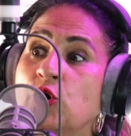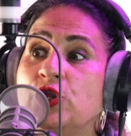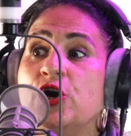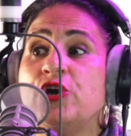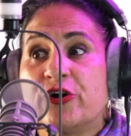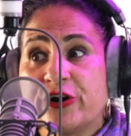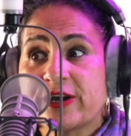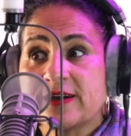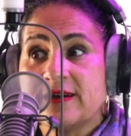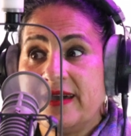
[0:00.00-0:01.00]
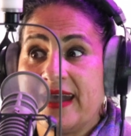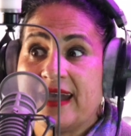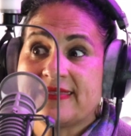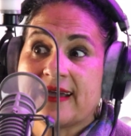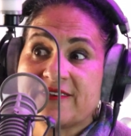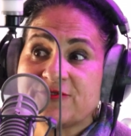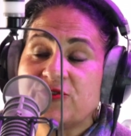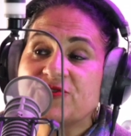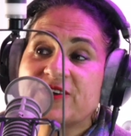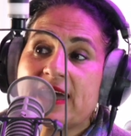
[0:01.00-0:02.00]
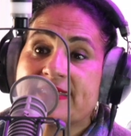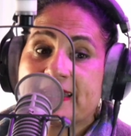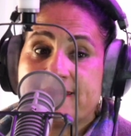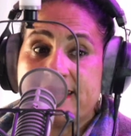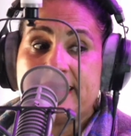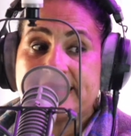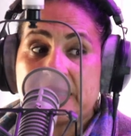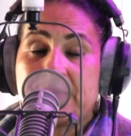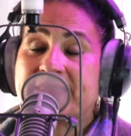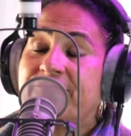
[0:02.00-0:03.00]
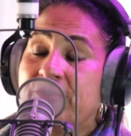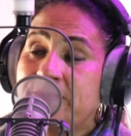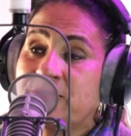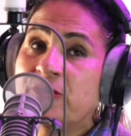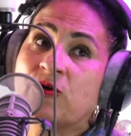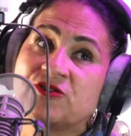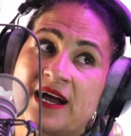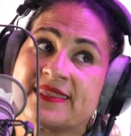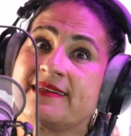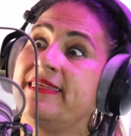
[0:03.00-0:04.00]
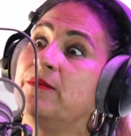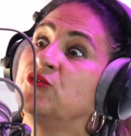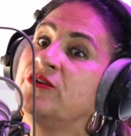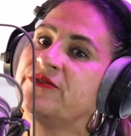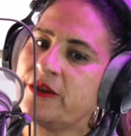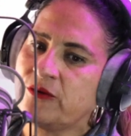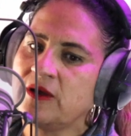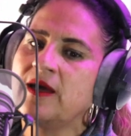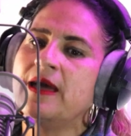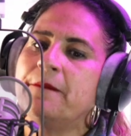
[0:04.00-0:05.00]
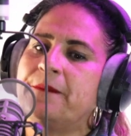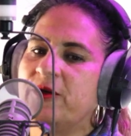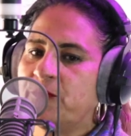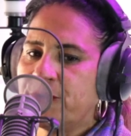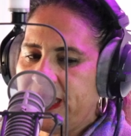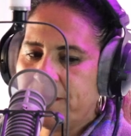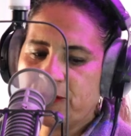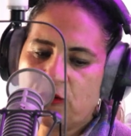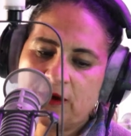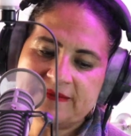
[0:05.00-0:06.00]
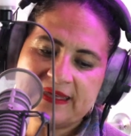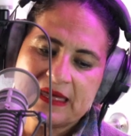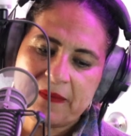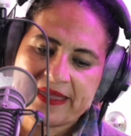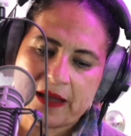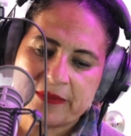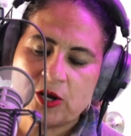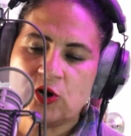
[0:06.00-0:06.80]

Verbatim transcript: o New York, en este caso, yo sé que a través de esta plataforma nos escuchan a través del mundo entero. Pero, por ejemplo, desde Miami